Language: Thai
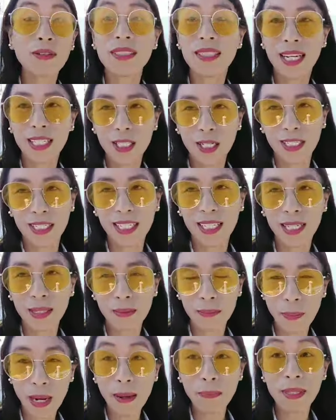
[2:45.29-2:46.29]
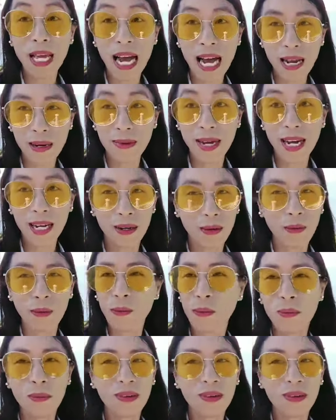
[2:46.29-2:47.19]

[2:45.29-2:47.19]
เสือตอนที่ปราบดายป่ะโอ้